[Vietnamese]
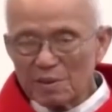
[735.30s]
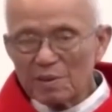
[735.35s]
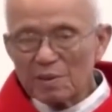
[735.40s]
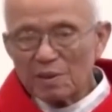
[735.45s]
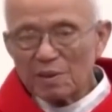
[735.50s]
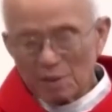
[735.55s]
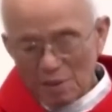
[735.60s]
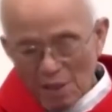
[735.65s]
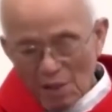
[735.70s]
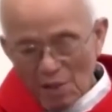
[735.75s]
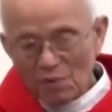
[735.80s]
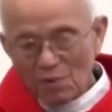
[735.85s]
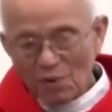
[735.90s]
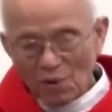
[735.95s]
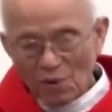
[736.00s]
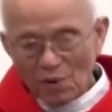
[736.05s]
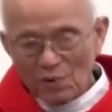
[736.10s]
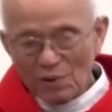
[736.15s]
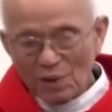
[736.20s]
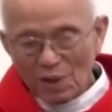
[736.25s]
Thì đau
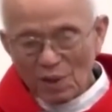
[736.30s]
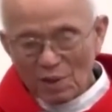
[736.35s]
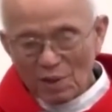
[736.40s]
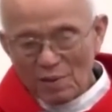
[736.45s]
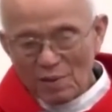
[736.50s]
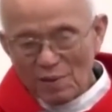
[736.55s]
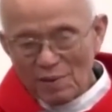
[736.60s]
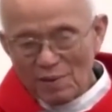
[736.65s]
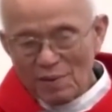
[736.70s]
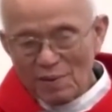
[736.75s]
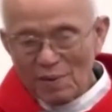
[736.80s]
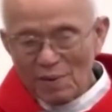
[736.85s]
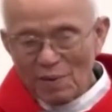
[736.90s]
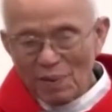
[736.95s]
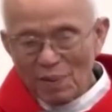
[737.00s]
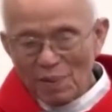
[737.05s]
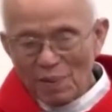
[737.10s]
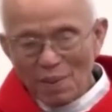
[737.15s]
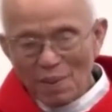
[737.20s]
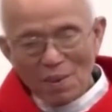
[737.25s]
khổ thật.
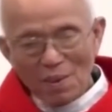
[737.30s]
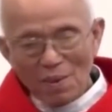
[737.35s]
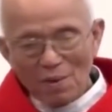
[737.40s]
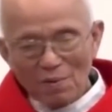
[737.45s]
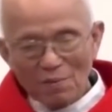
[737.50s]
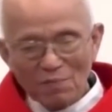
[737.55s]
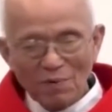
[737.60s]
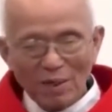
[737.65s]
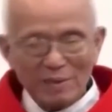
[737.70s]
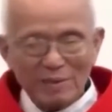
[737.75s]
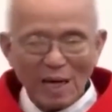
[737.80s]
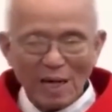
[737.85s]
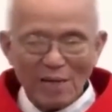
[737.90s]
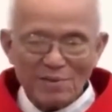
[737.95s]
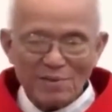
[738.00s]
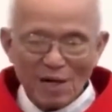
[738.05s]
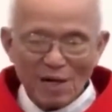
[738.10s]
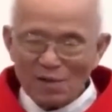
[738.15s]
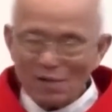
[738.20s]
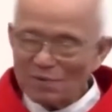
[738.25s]
Và tại
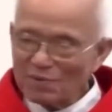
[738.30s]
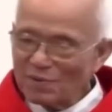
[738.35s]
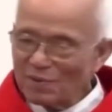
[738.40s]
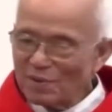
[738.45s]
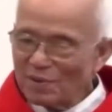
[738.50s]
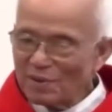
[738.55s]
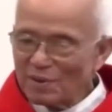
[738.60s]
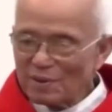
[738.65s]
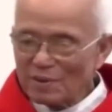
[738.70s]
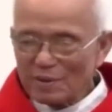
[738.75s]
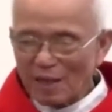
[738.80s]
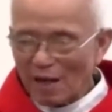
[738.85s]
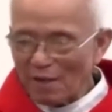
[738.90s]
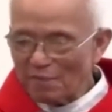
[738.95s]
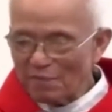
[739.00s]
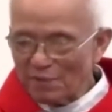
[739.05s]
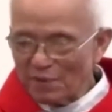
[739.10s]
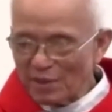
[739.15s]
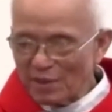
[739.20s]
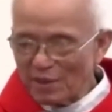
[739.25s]
sao? Tại
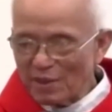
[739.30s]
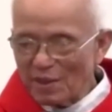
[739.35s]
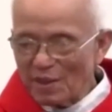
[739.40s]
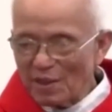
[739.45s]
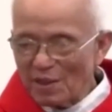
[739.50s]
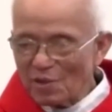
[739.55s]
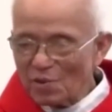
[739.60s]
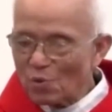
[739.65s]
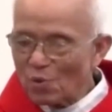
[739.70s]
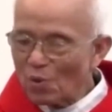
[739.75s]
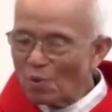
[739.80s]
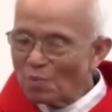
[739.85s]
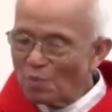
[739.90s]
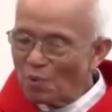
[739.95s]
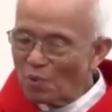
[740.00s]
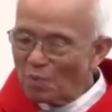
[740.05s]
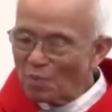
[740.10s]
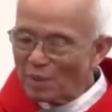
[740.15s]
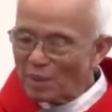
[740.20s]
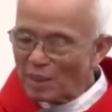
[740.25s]
vì Chúa
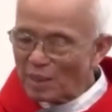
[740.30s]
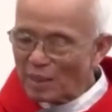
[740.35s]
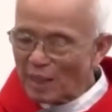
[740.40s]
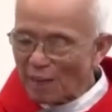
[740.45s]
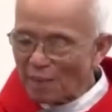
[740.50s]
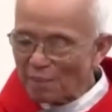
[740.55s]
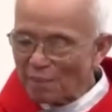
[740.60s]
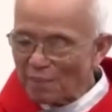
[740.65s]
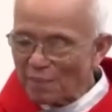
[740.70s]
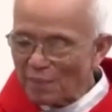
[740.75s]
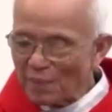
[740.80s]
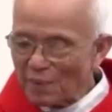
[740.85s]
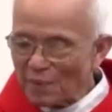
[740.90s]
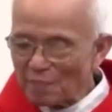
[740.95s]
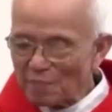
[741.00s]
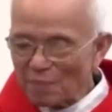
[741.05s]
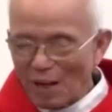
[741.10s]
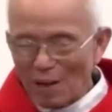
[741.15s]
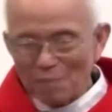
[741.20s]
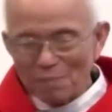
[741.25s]
muốn mình gặp
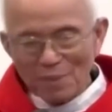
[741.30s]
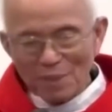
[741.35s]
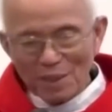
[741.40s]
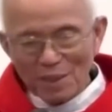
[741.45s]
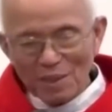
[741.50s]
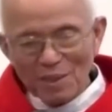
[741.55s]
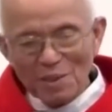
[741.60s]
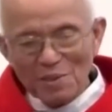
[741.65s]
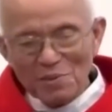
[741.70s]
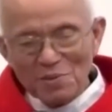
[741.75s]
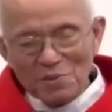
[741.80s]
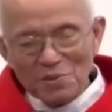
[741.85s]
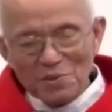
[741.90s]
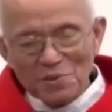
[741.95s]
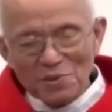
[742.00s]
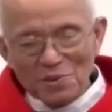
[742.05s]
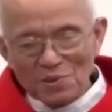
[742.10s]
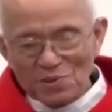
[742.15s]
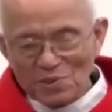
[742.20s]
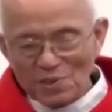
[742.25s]
mà mình
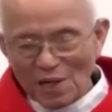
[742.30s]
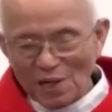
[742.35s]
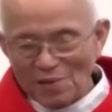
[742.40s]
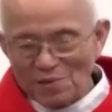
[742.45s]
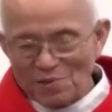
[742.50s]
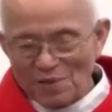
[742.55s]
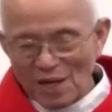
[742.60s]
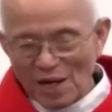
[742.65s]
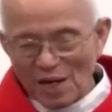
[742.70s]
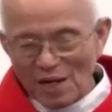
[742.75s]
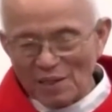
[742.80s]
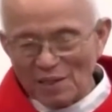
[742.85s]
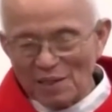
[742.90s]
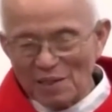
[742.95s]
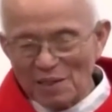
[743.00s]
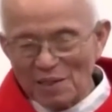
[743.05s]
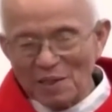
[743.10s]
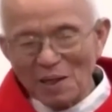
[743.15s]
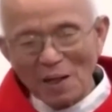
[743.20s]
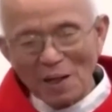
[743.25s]
chưa sẵn sàng
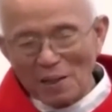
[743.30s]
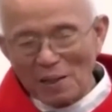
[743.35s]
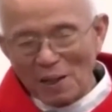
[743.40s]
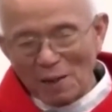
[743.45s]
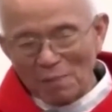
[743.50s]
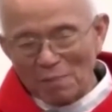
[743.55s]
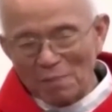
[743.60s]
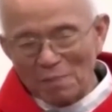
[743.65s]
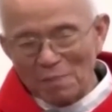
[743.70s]
để gặp